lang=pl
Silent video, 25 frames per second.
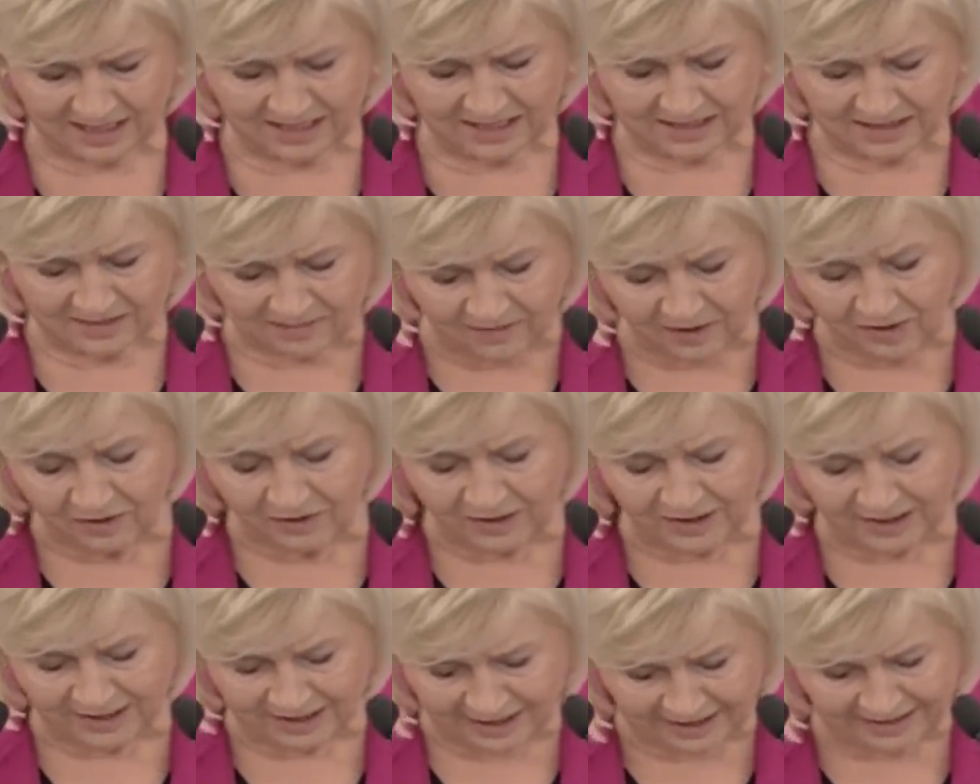z
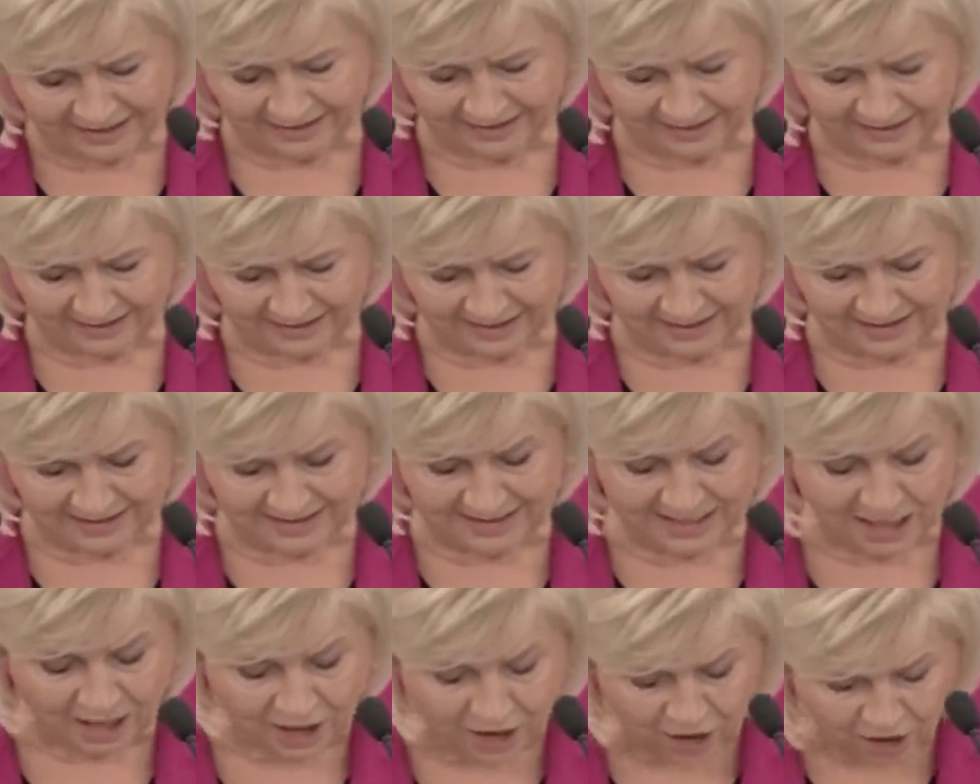wolnej ręki
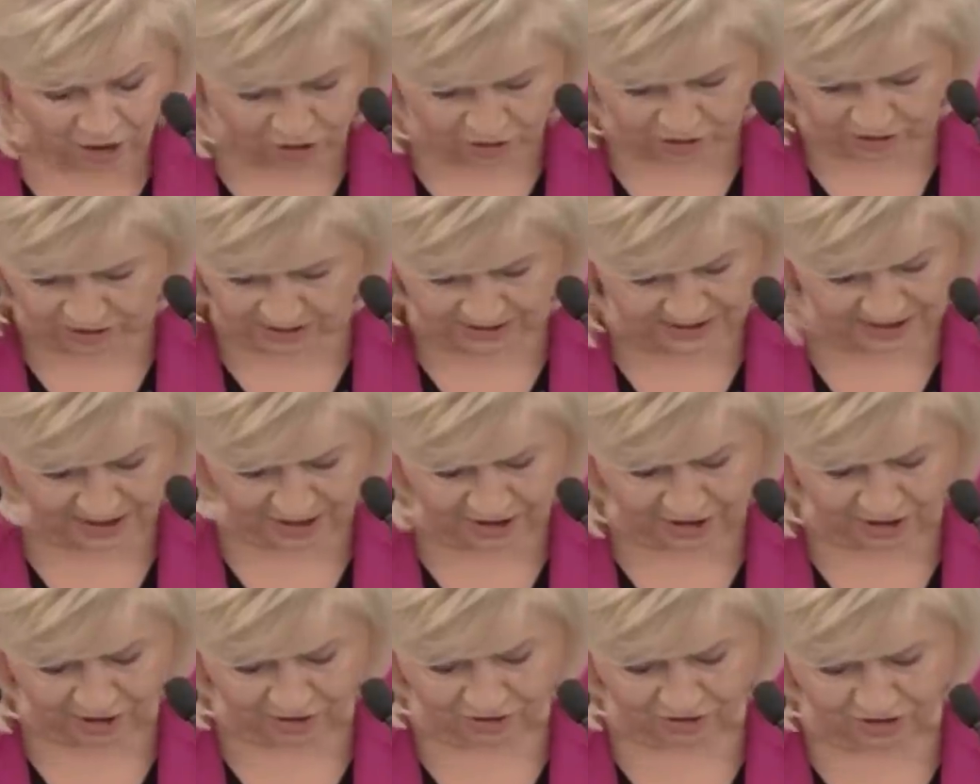za, za
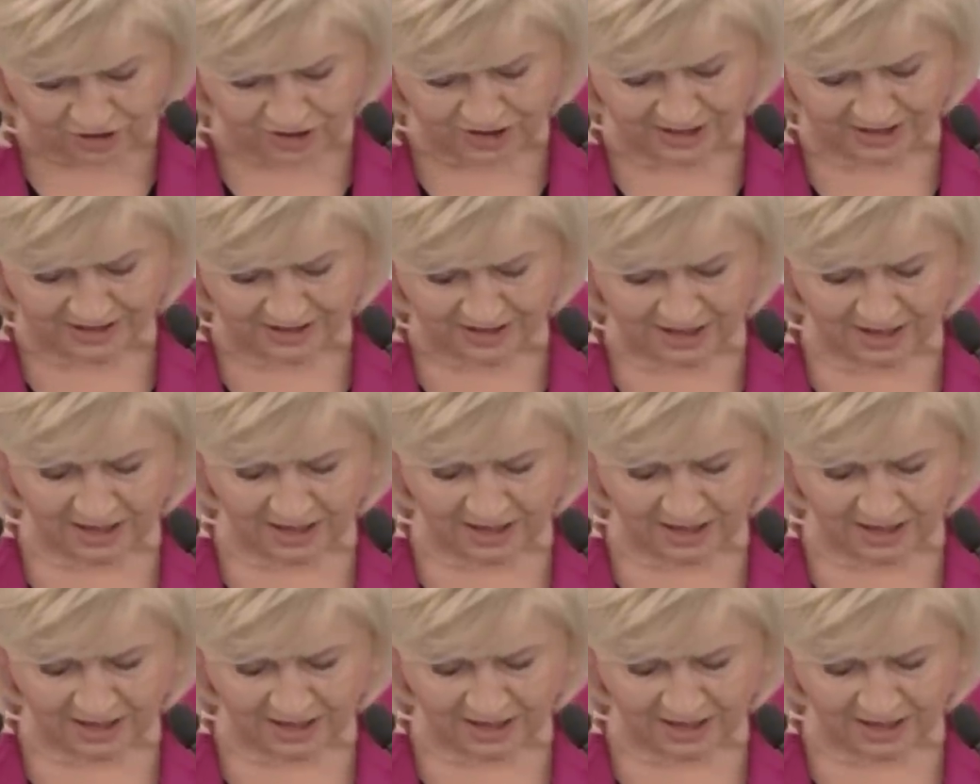grosze